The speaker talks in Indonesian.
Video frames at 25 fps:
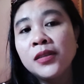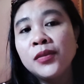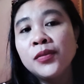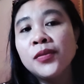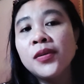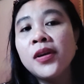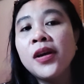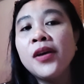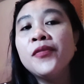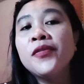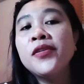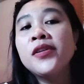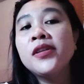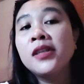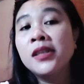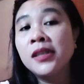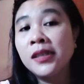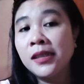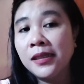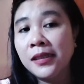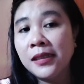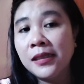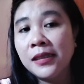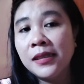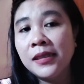suka
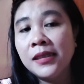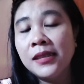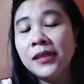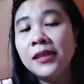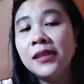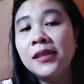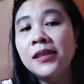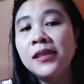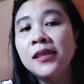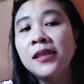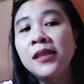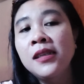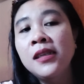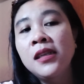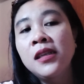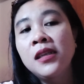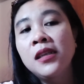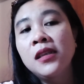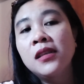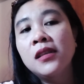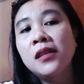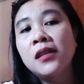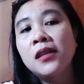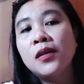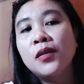fitness
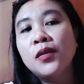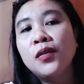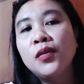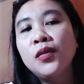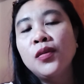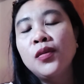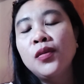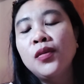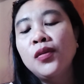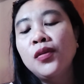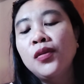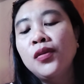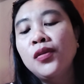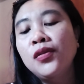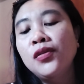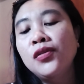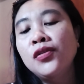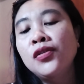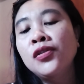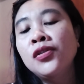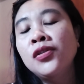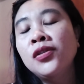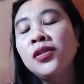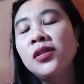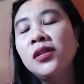
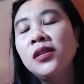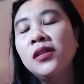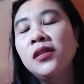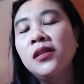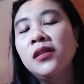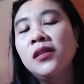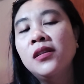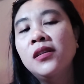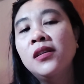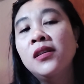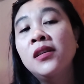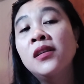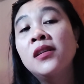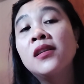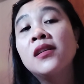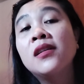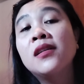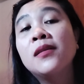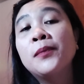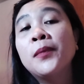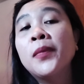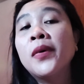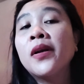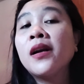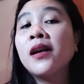terus
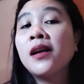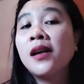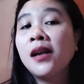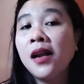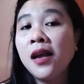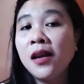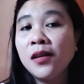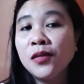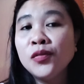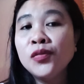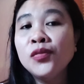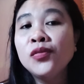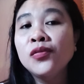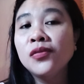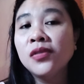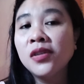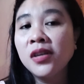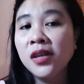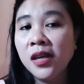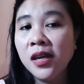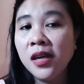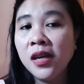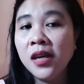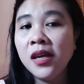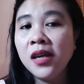uh, eh, perenang
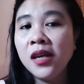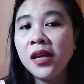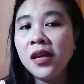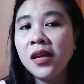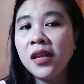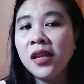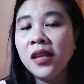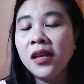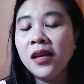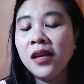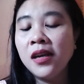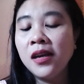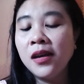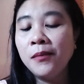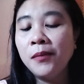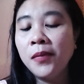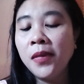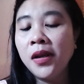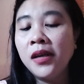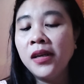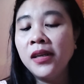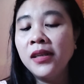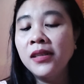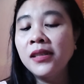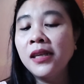juga yang nggak
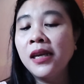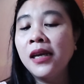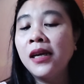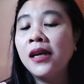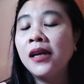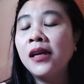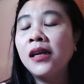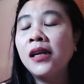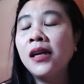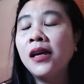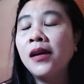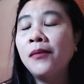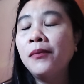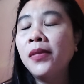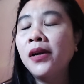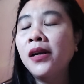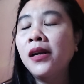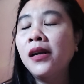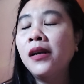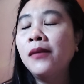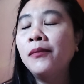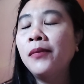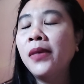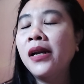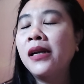pandai nggak
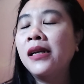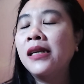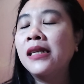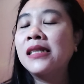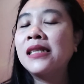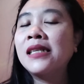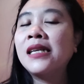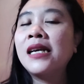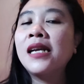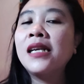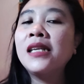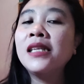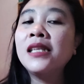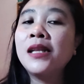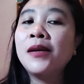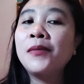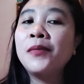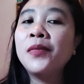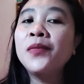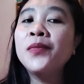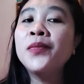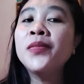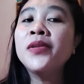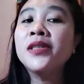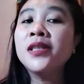pandai sekali
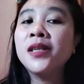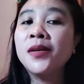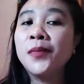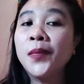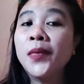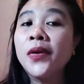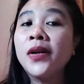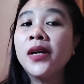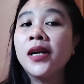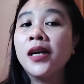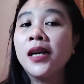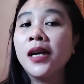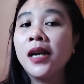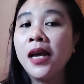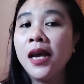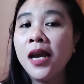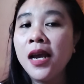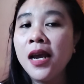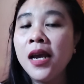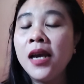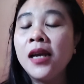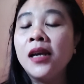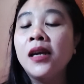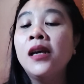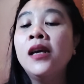tapi bisa
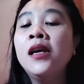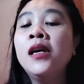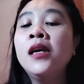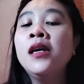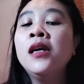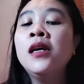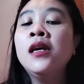berenang